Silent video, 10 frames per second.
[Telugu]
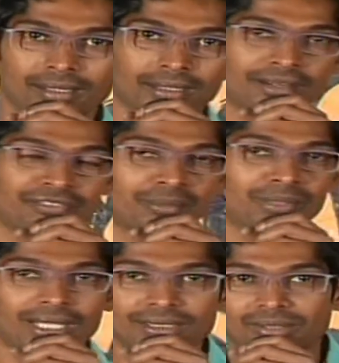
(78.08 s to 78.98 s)
కెఫే
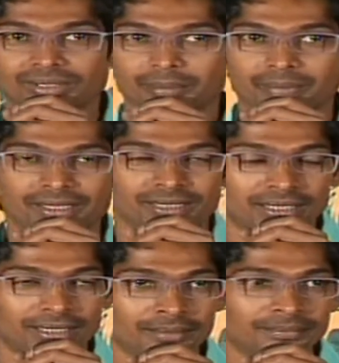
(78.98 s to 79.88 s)
మిలాంజలో చెప్పాడు
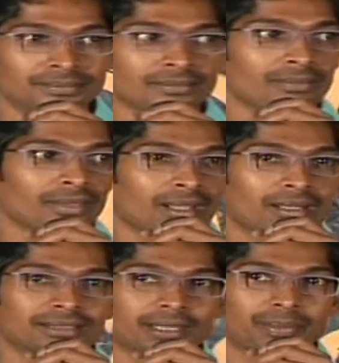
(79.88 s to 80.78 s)
చిన్ని
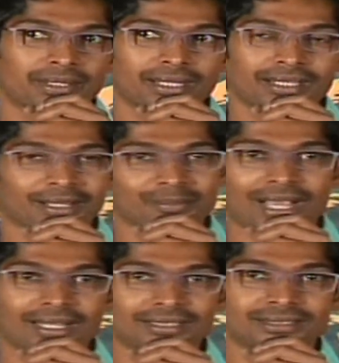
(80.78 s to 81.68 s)
చెప్పంగానే నాకు
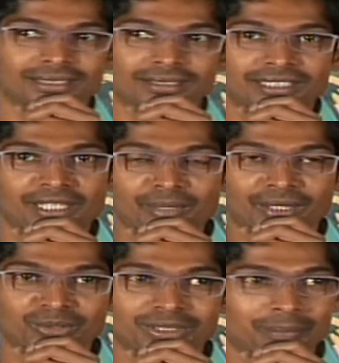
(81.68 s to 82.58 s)
బాగా నచ్చింది చిన్ని మరి
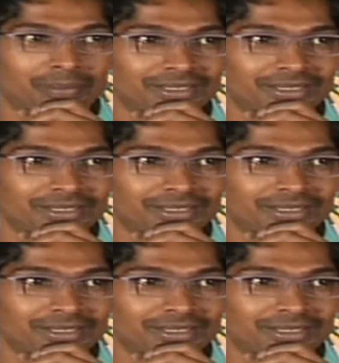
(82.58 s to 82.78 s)
నువ్వు చెప్పింది